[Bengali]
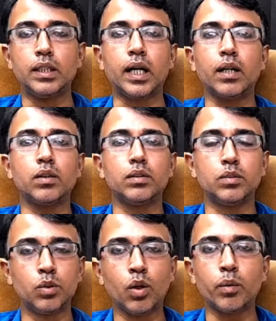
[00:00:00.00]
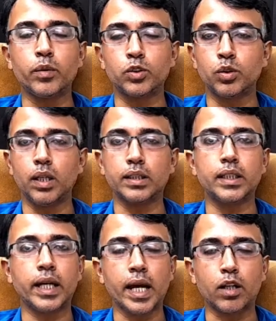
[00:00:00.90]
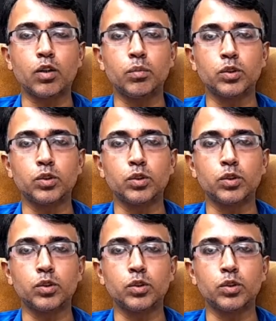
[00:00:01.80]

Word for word: তার দু রকমের ওষুধ লাগছে কি একরকম